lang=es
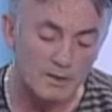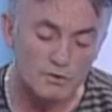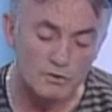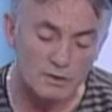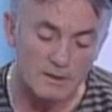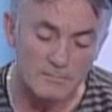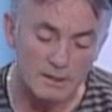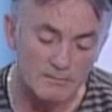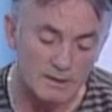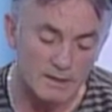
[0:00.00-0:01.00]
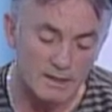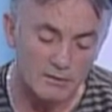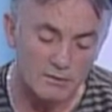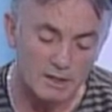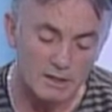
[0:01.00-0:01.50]
Alonso, también
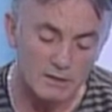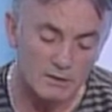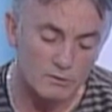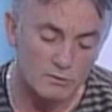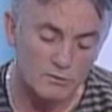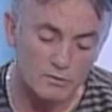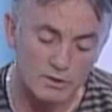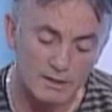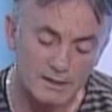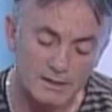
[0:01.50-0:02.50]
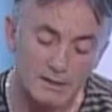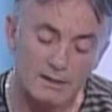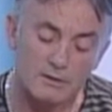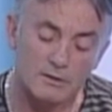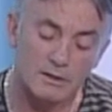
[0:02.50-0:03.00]
veterano del Club Boscán,
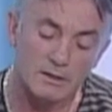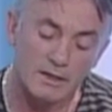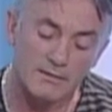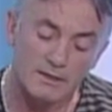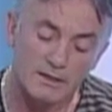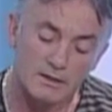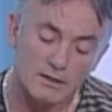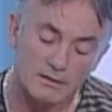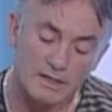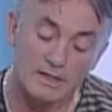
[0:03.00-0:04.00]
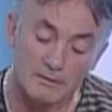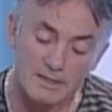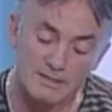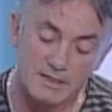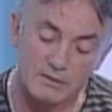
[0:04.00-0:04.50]
eh, eh, hace la
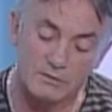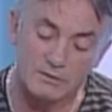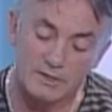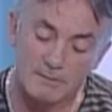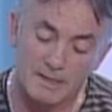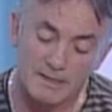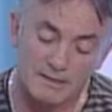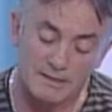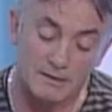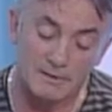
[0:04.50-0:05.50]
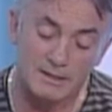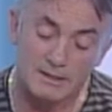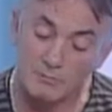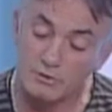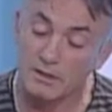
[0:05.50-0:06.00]
revancha con Damián Esquisabel,
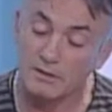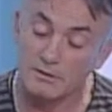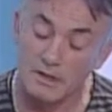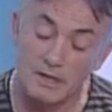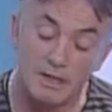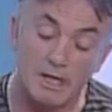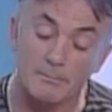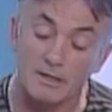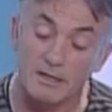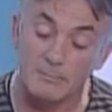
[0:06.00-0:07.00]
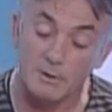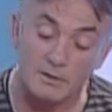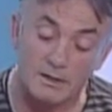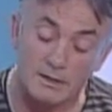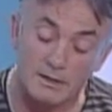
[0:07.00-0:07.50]
ya gocearon a principio
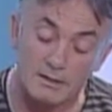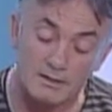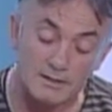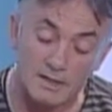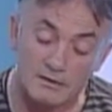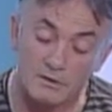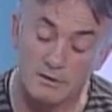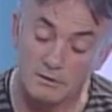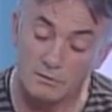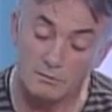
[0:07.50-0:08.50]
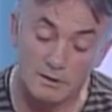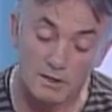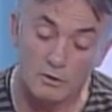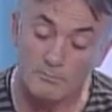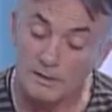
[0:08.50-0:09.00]
de, este año haciendo un
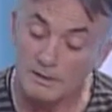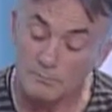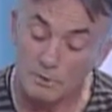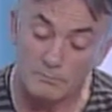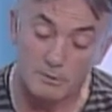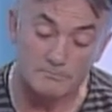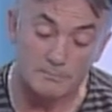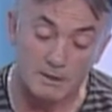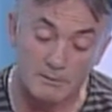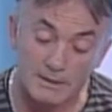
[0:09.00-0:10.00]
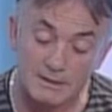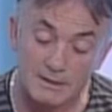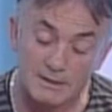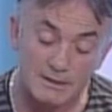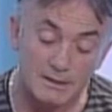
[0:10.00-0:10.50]
gran combate, bueno, pues
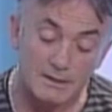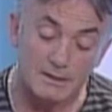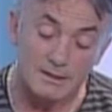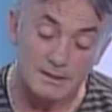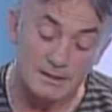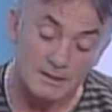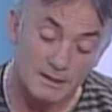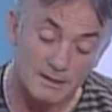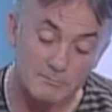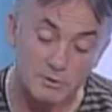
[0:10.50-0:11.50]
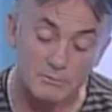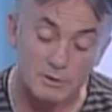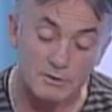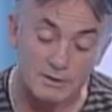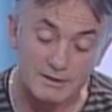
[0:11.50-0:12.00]
repiten y quieren, pues
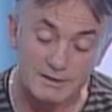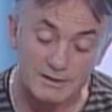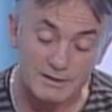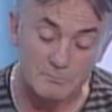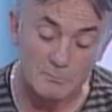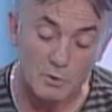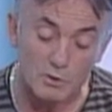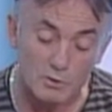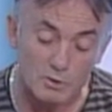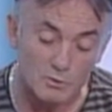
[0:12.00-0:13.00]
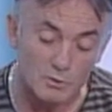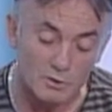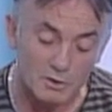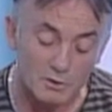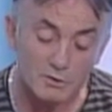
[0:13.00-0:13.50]
bueno, desquitarse un poco el uno
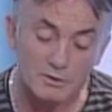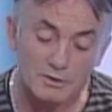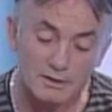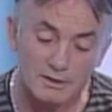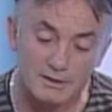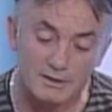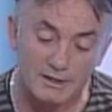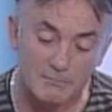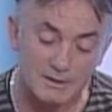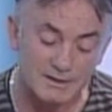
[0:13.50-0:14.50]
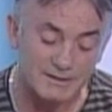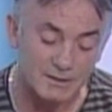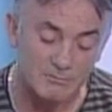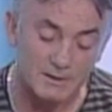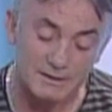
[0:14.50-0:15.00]
con el otro y, repiten ese
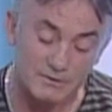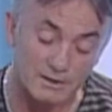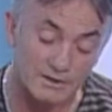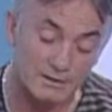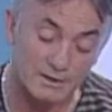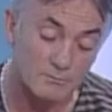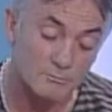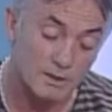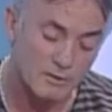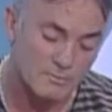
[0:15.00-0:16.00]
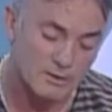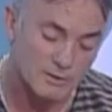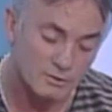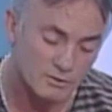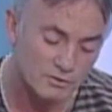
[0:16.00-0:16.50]
combate, o sea que será un buen combate
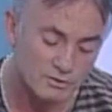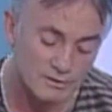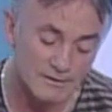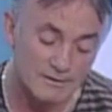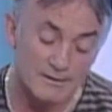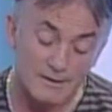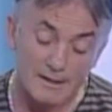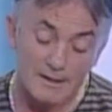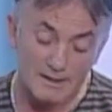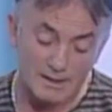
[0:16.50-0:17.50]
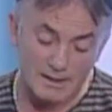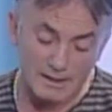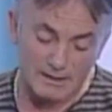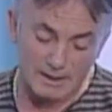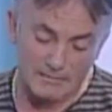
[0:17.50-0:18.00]
los dos.
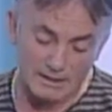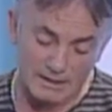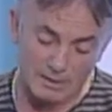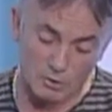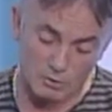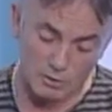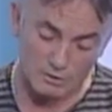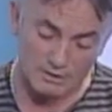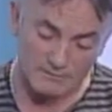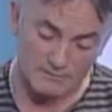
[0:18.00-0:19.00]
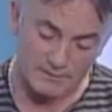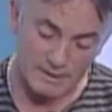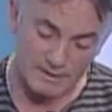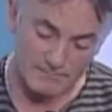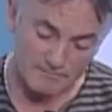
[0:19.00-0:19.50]
También tenemos luego en
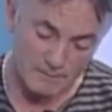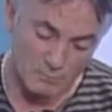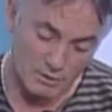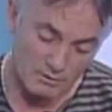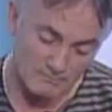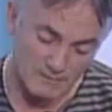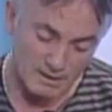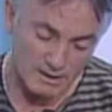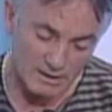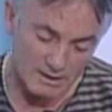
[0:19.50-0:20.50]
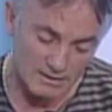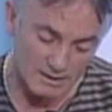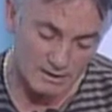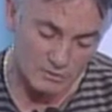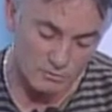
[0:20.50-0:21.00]
semifinal, bueno, de,
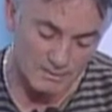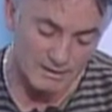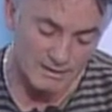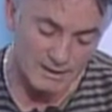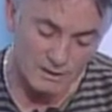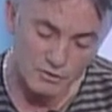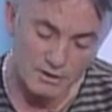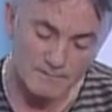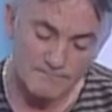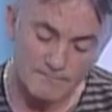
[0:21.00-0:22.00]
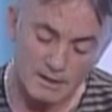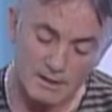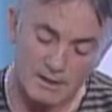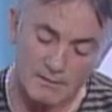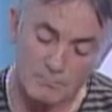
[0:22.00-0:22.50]
los combates de la noche,
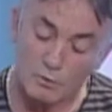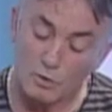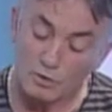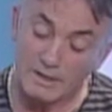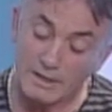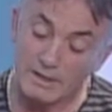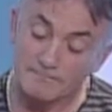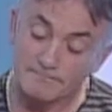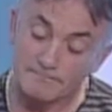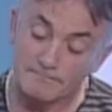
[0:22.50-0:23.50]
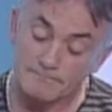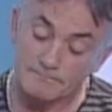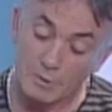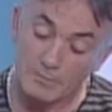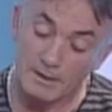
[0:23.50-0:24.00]
eh, Bruno Ortega, Mm,
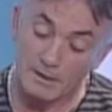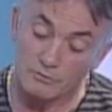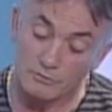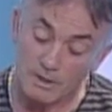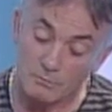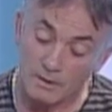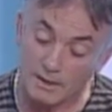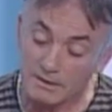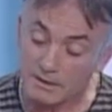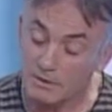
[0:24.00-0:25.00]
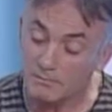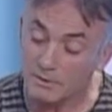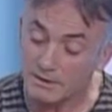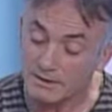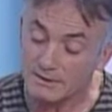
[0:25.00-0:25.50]
Volverá a subir al cuadrilátero
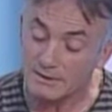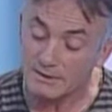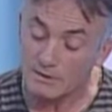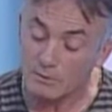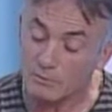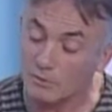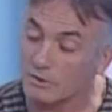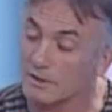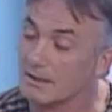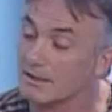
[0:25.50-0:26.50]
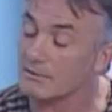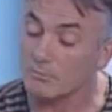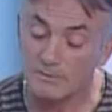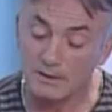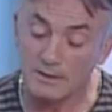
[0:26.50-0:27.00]
porque este chico Bruno Ortega ya es
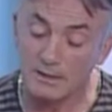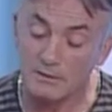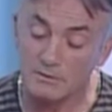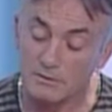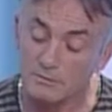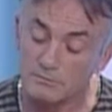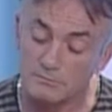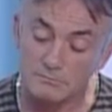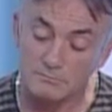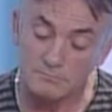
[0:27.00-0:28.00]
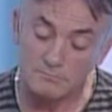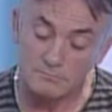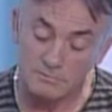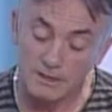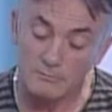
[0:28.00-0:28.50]
muy veterano, es
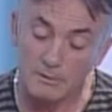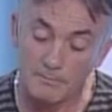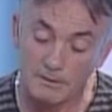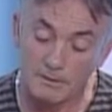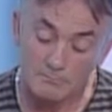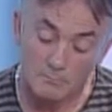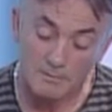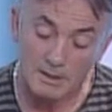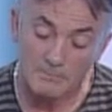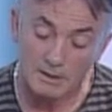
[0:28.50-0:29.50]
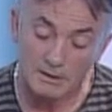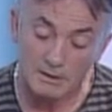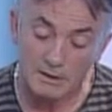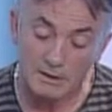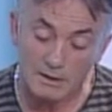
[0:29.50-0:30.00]
tiene muy, bien
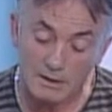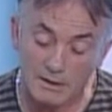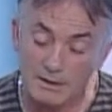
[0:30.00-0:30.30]
aprendido